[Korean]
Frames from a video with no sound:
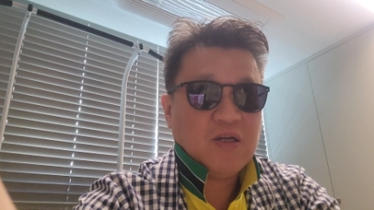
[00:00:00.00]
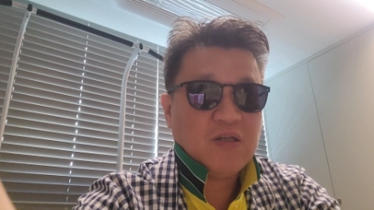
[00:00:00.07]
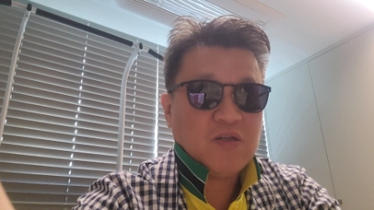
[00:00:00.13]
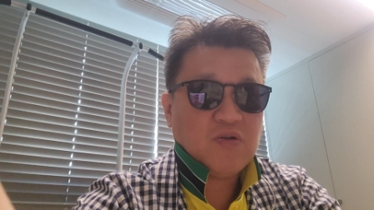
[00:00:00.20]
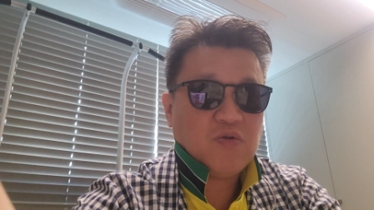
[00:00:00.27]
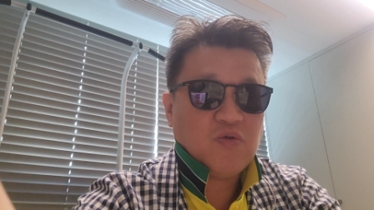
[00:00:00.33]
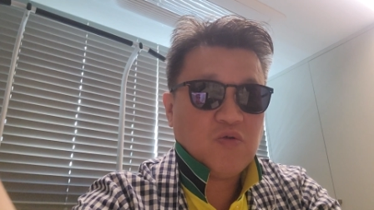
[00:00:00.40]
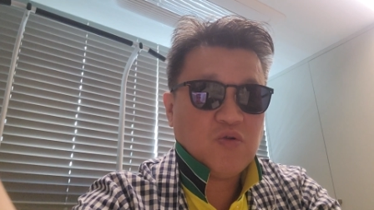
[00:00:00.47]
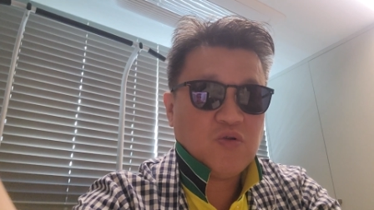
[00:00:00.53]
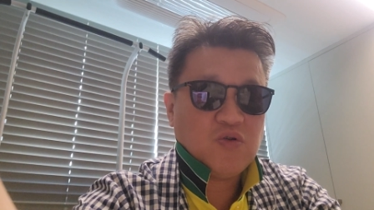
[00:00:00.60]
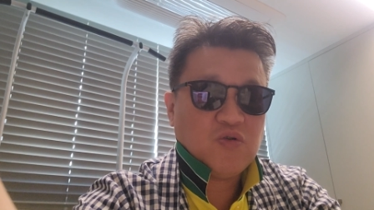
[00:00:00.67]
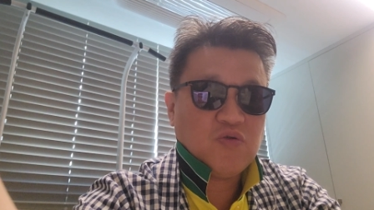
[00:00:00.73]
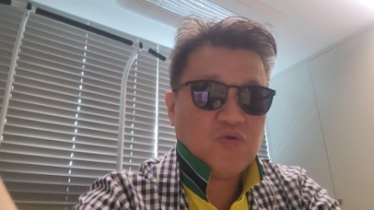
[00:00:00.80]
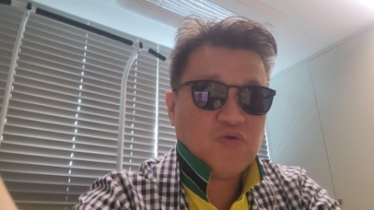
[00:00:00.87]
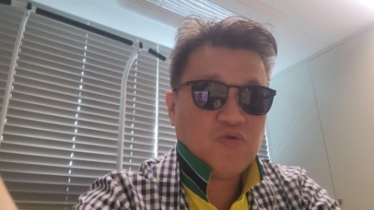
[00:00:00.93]
그래서 그런
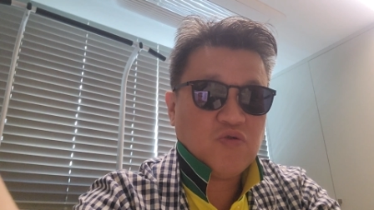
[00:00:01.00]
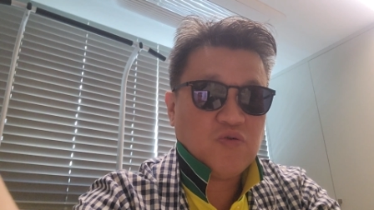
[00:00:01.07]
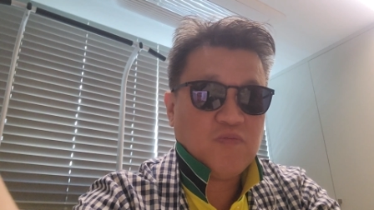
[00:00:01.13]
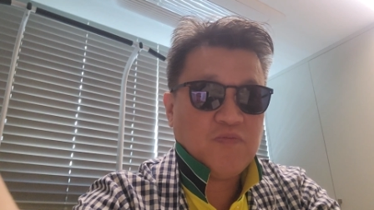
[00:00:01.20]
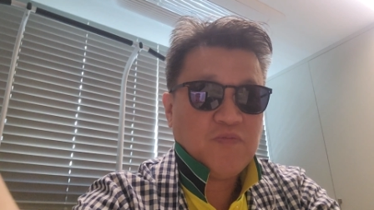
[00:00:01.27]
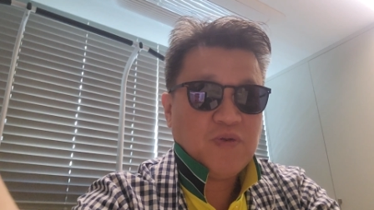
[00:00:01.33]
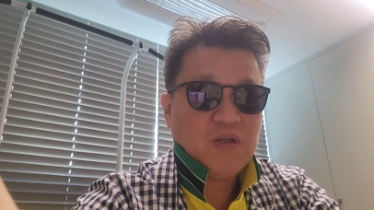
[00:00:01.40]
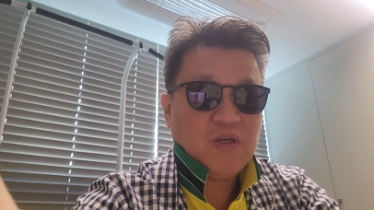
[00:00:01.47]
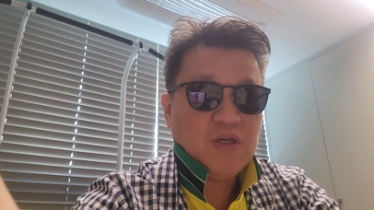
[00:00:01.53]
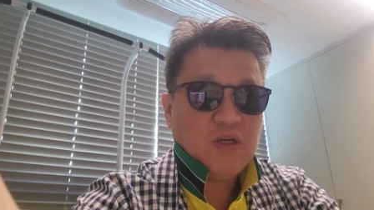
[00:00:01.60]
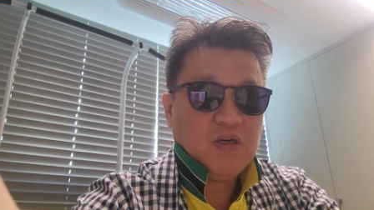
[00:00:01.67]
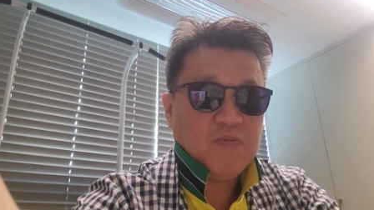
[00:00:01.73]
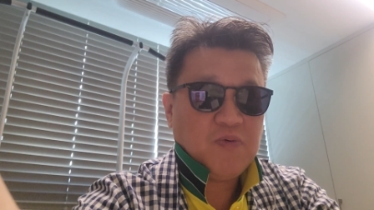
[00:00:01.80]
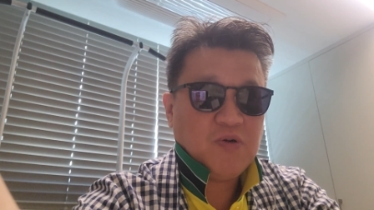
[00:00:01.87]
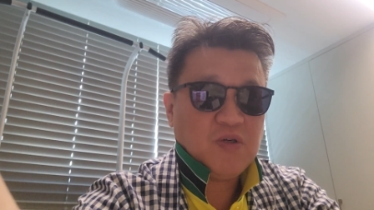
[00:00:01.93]
쪽으로 좀
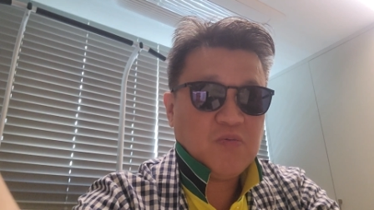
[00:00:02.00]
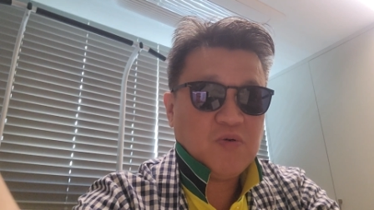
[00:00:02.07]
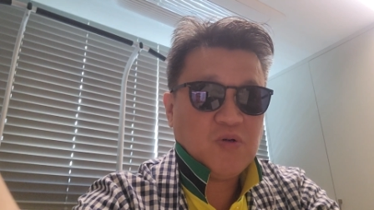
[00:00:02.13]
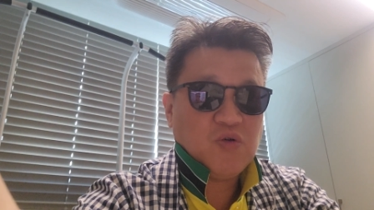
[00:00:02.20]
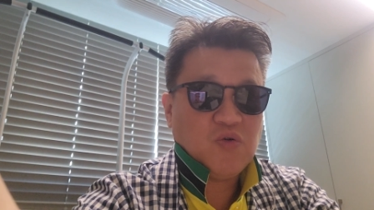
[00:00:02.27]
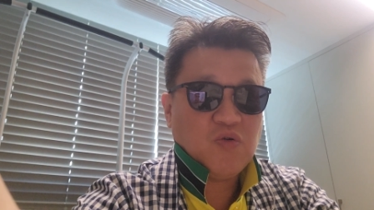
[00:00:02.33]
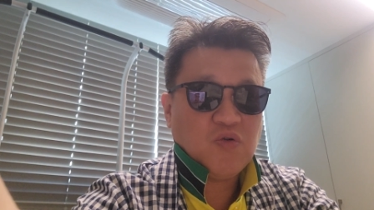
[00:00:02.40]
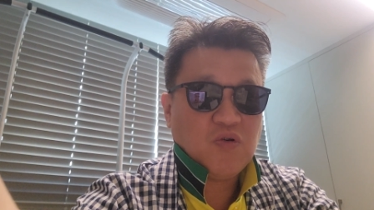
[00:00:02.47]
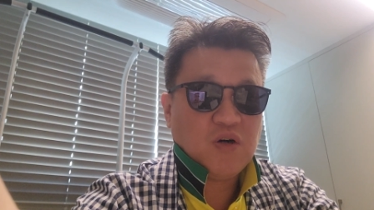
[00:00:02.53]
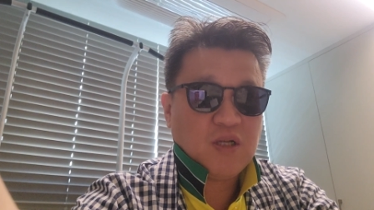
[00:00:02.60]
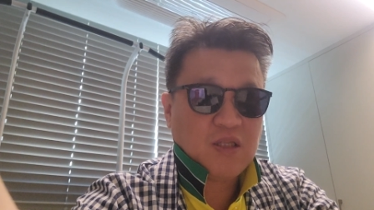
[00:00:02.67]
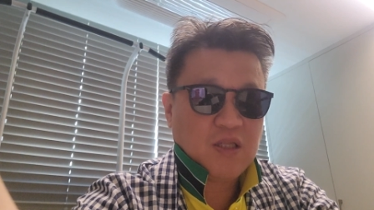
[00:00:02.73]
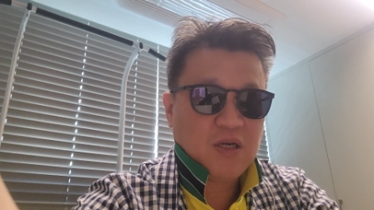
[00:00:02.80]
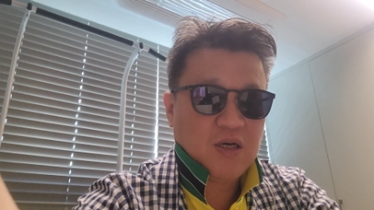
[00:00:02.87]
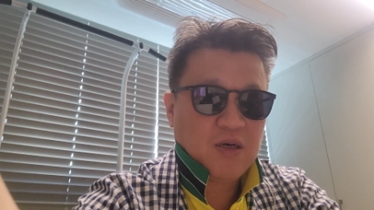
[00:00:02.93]
보시면 좋을 것
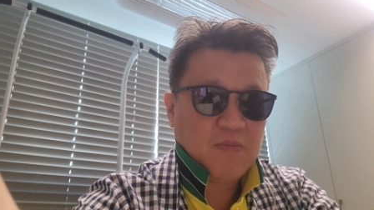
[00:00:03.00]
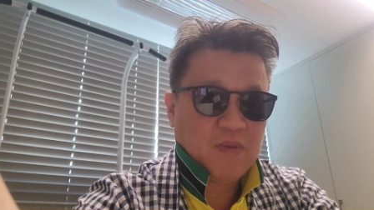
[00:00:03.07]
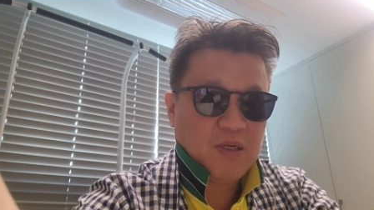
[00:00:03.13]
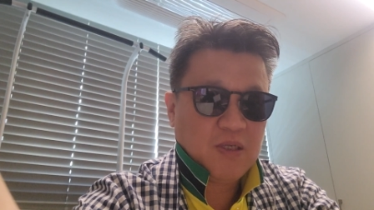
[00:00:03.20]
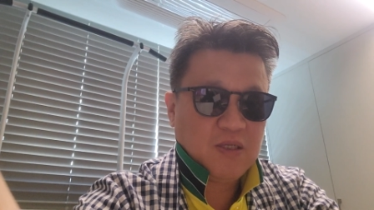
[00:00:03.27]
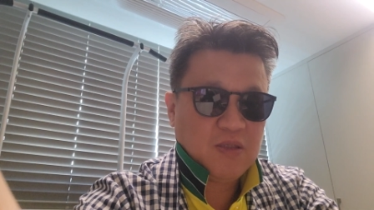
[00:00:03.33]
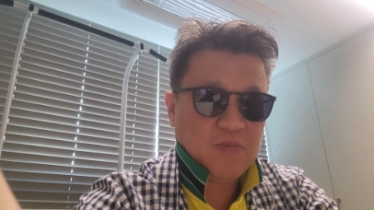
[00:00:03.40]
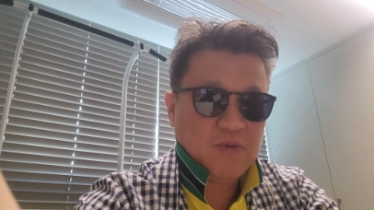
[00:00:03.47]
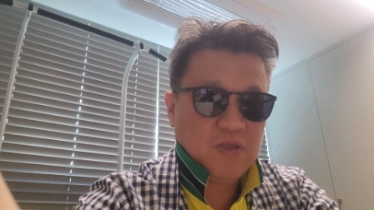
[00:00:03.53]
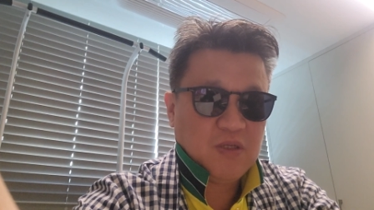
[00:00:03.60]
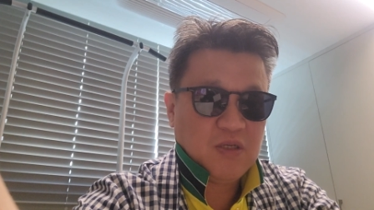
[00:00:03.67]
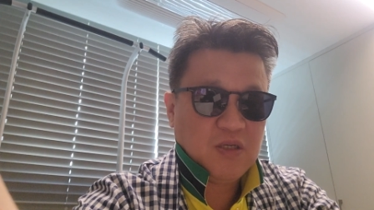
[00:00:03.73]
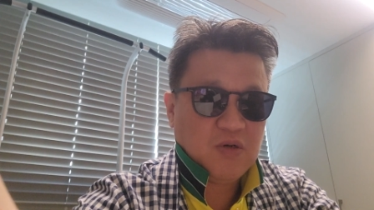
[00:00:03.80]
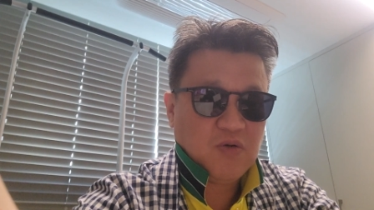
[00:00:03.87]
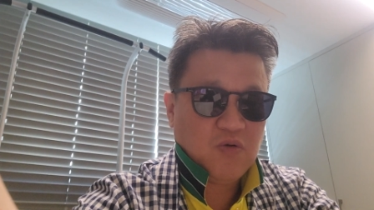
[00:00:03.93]
같다 말씀을
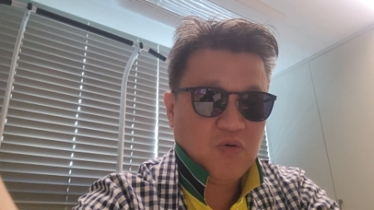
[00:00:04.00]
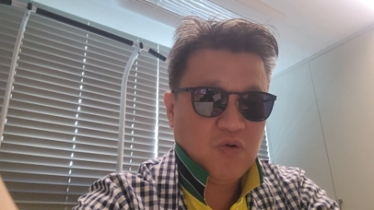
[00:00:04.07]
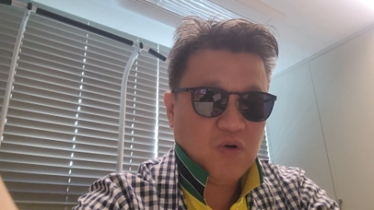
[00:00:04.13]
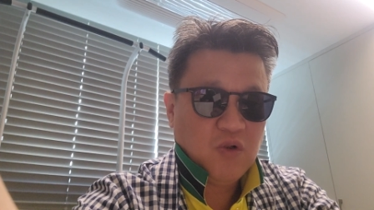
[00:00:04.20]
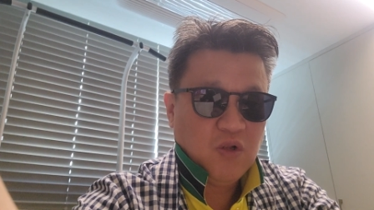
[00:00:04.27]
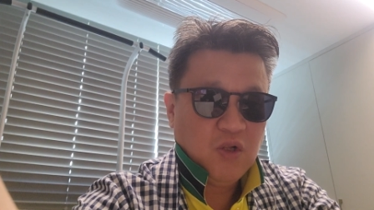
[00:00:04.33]
드리고